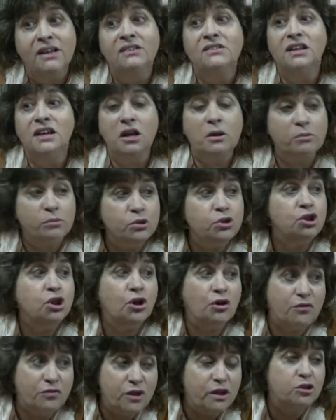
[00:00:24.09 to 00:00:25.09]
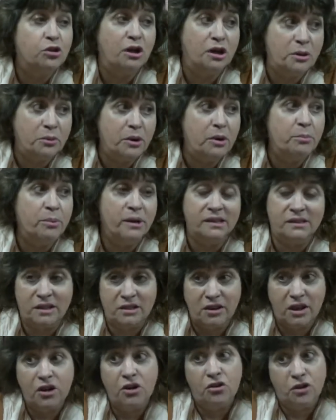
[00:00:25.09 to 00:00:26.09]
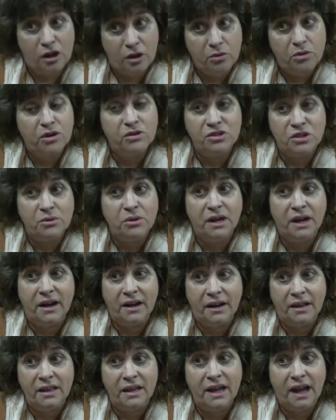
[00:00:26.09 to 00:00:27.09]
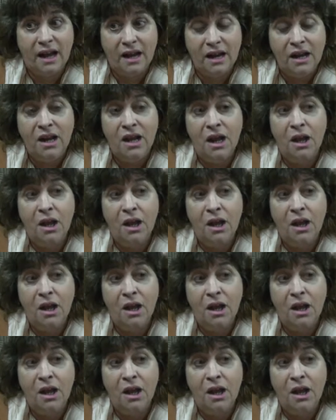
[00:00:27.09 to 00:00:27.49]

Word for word: tienen mucho conflicto a nivel partidario de la Unión Cívica Radical,